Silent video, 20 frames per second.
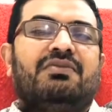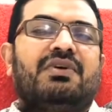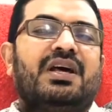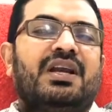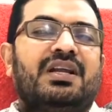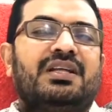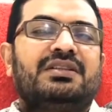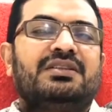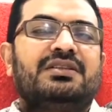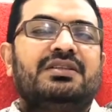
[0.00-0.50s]

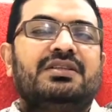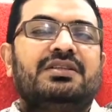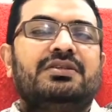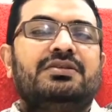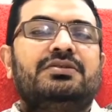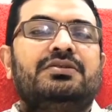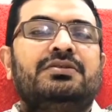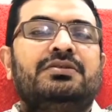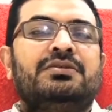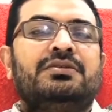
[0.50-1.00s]

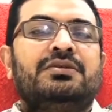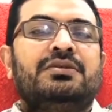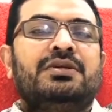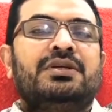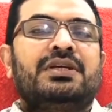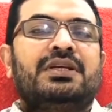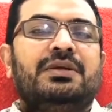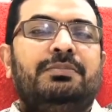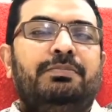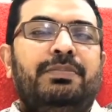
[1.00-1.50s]

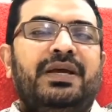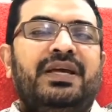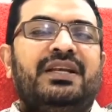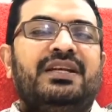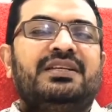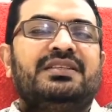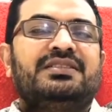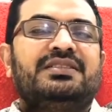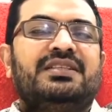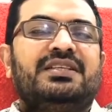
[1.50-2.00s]
వాళ్ళందరూకి
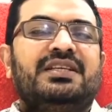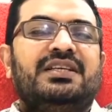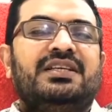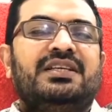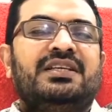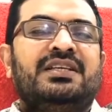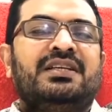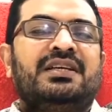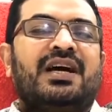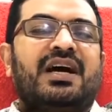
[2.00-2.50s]
పేరెంట్స్కి
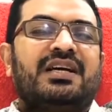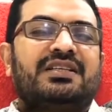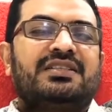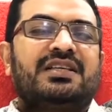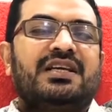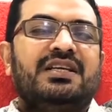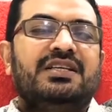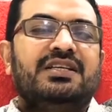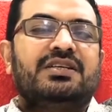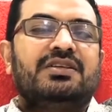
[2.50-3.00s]
ఆ
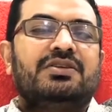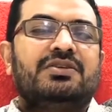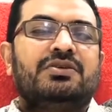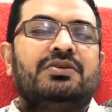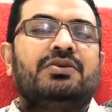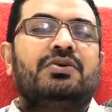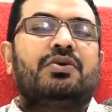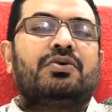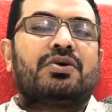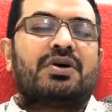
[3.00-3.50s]
సైనికులు
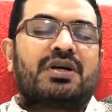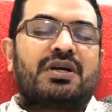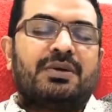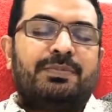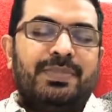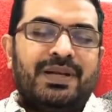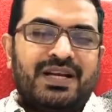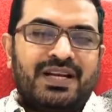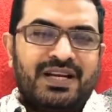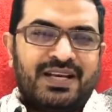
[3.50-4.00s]

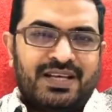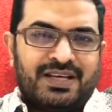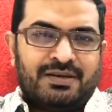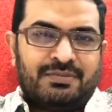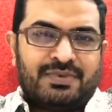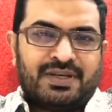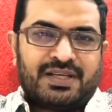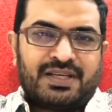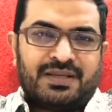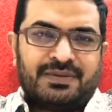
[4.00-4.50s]
ఒక్కొక్క పిల్లలే
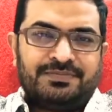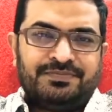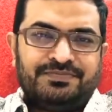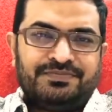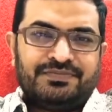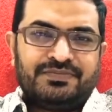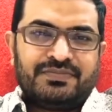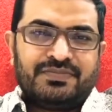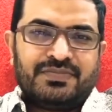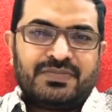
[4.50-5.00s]
అనమాట
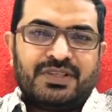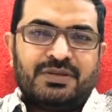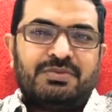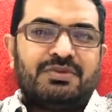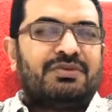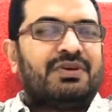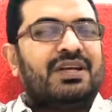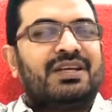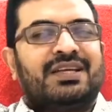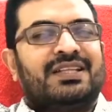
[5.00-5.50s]

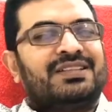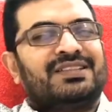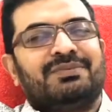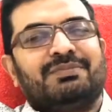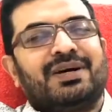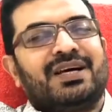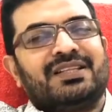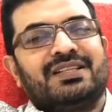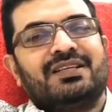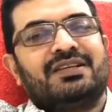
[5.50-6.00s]
ఇప్పుడు వాళ్ళకి ఎంత
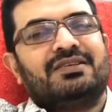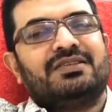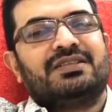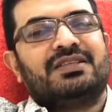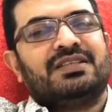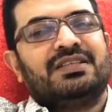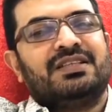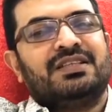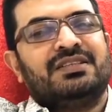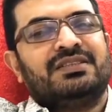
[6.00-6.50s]
బాధగా
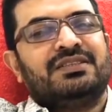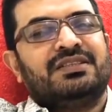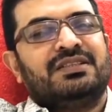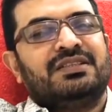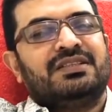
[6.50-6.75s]
ఉంటుంది